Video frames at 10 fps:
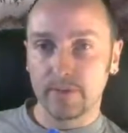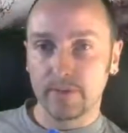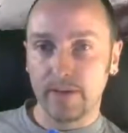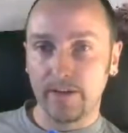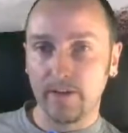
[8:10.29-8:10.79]

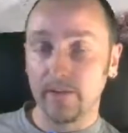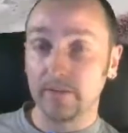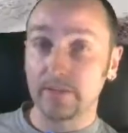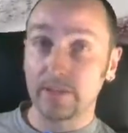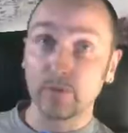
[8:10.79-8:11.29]
Leider,
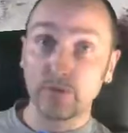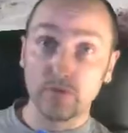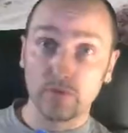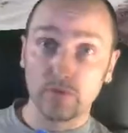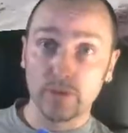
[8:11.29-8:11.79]
das muss ich
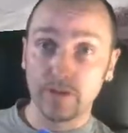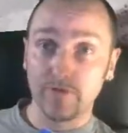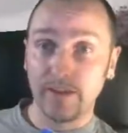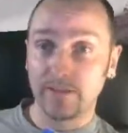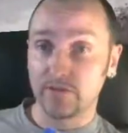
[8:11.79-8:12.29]
dazu sagen,
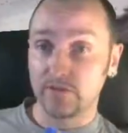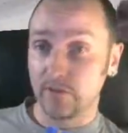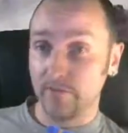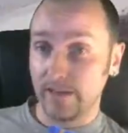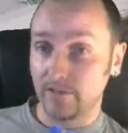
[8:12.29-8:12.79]
falls,
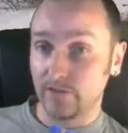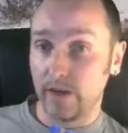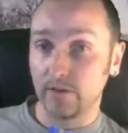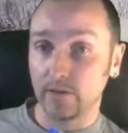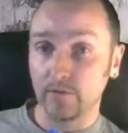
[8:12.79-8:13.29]
falls sich
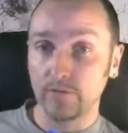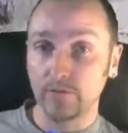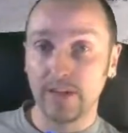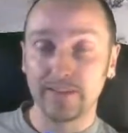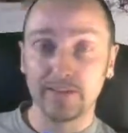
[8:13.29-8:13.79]
einer
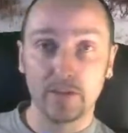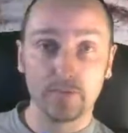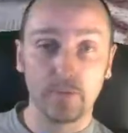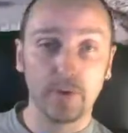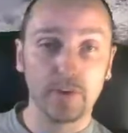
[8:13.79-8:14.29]
gewundert hat, die
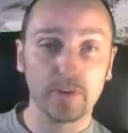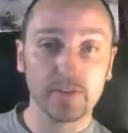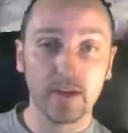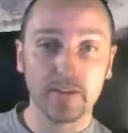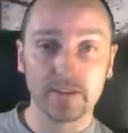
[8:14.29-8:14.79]

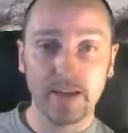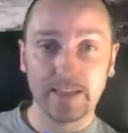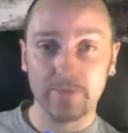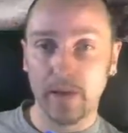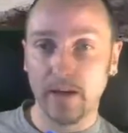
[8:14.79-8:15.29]
Spotting-Sachen zeigt
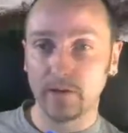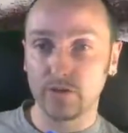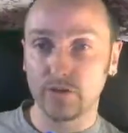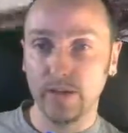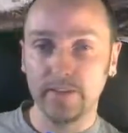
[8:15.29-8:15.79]
es mir leider
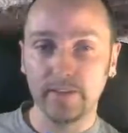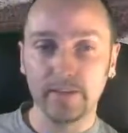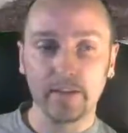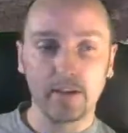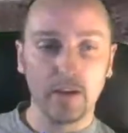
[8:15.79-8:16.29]
nicht an.
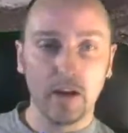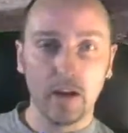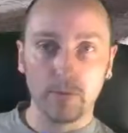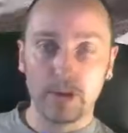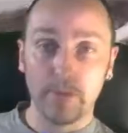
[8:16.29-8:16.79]

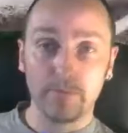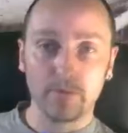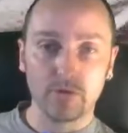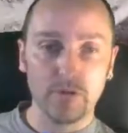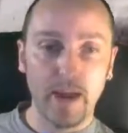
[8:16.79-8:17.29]
Aber ich habe
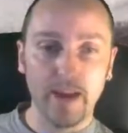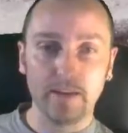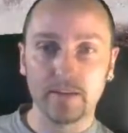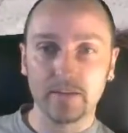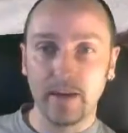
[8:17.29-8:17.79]
schon
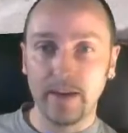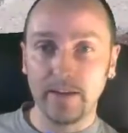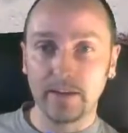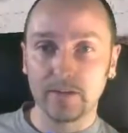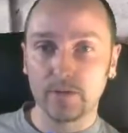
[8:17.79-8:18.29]
einigen,
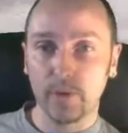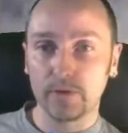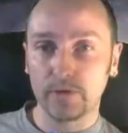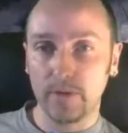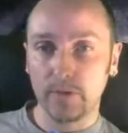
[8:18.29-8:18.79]
einigen
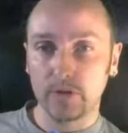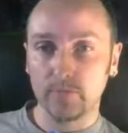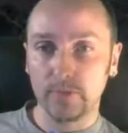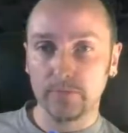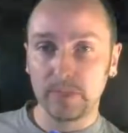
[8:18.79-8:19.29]
Spot-Damage
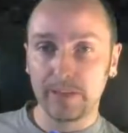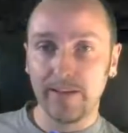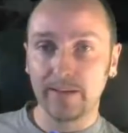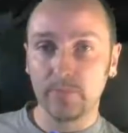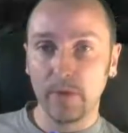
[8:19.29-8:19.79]

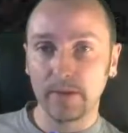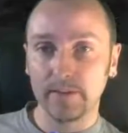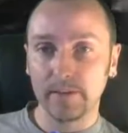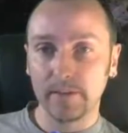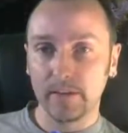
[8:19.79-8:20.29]
mittlerweile gemacht.
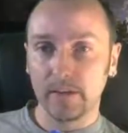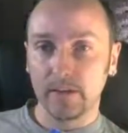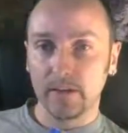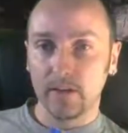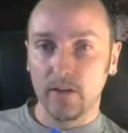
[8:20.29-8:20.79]

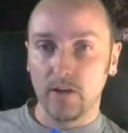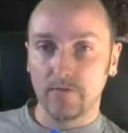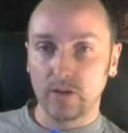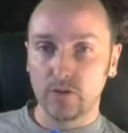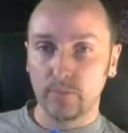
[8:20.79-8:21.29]

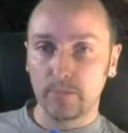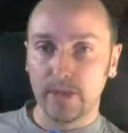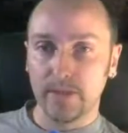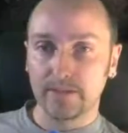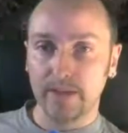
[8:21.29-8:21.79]
Irgendwas stimmt mit
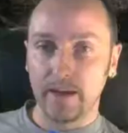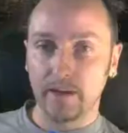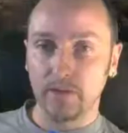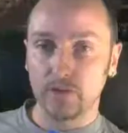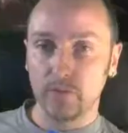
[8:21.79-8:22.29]
der Anzeige
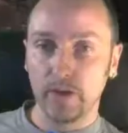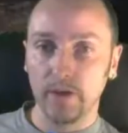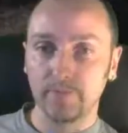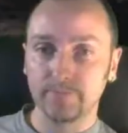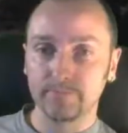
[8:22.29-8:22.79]
nicht mehr.
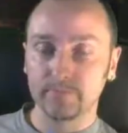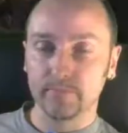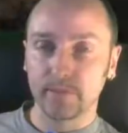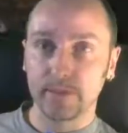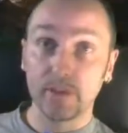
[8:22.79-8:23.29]

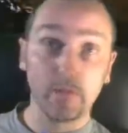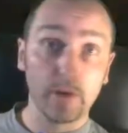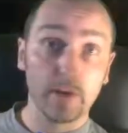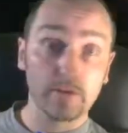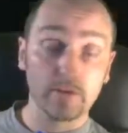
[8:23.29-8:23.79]
Das
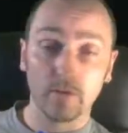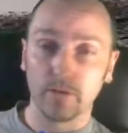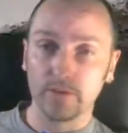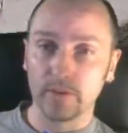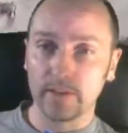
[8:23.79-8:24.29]
Replay ist noch
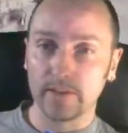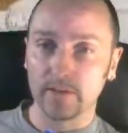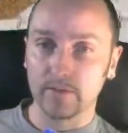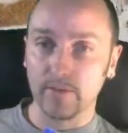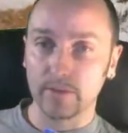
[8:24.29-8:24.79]
von der
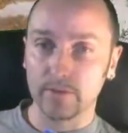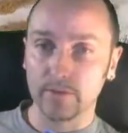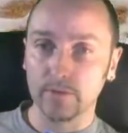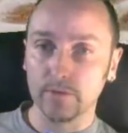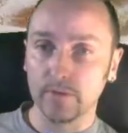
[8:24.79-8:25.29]
letzten Version.